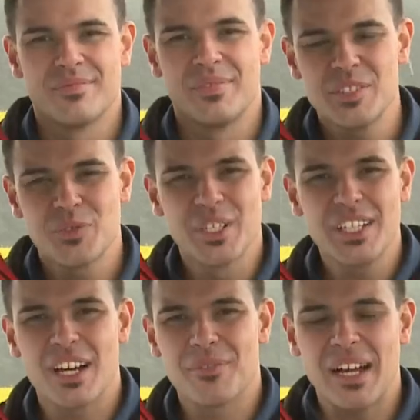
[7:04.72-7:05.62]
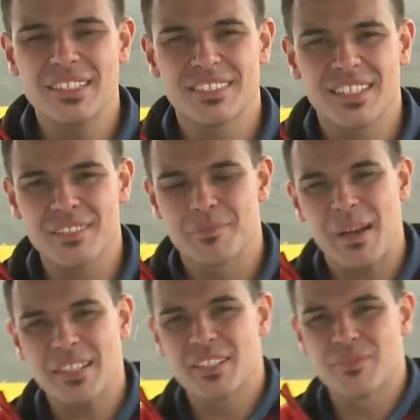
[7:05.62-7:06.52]
Wie es wohl jeder erwartet hat,
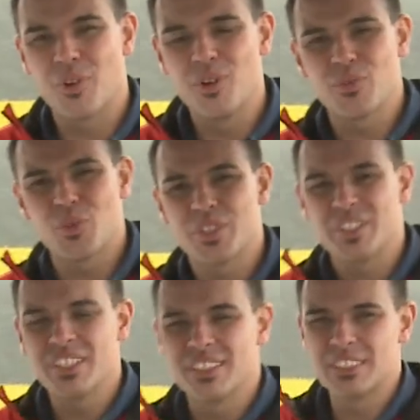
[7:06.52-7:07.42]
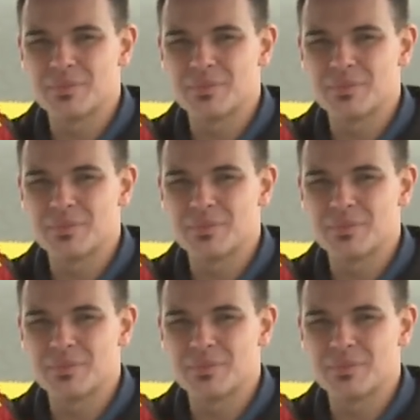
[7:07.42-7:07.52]
macht der Volvo hier in diesem